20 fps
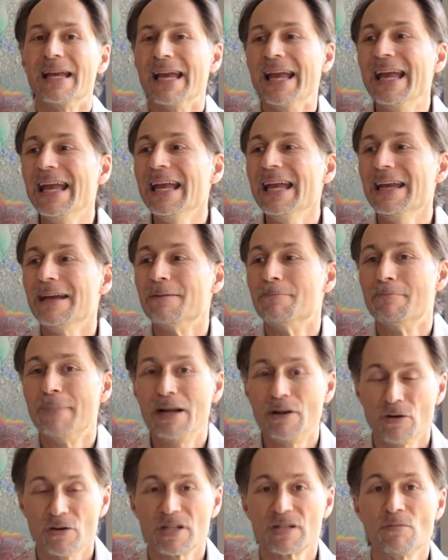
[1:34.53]
Et
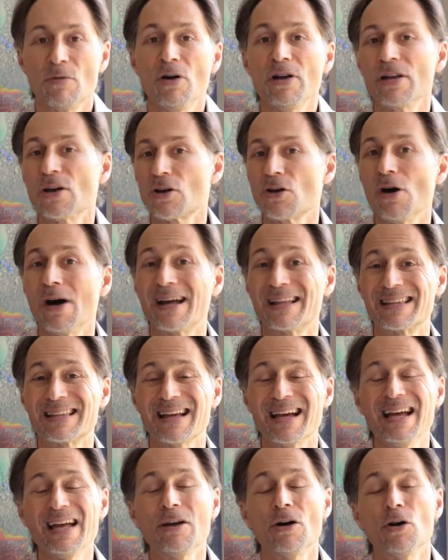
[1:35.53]
malheureusement, il y a encore un
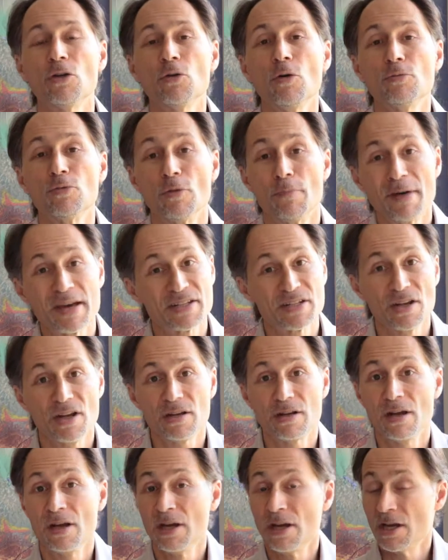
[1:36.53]
très grand nombre de
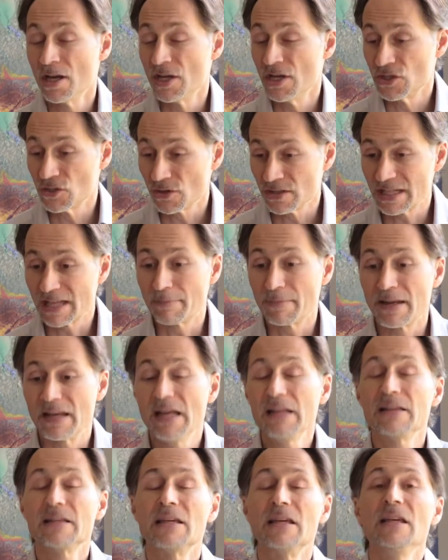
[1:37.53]
personnes sur cette
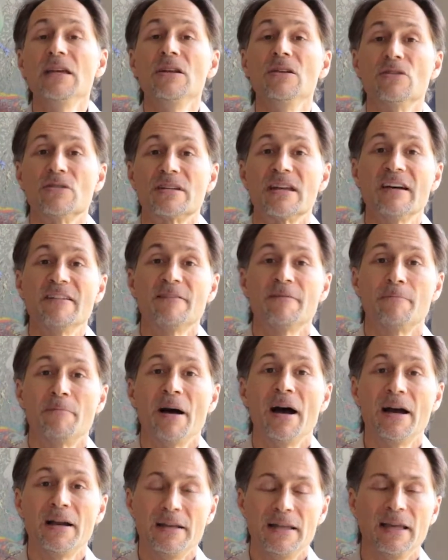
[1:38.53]
planète qui ne savent
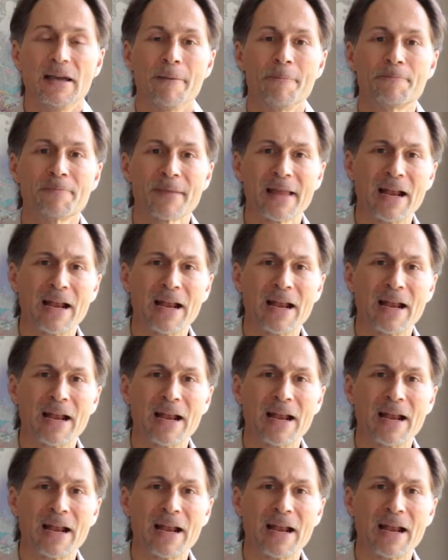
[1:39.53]
pas lire.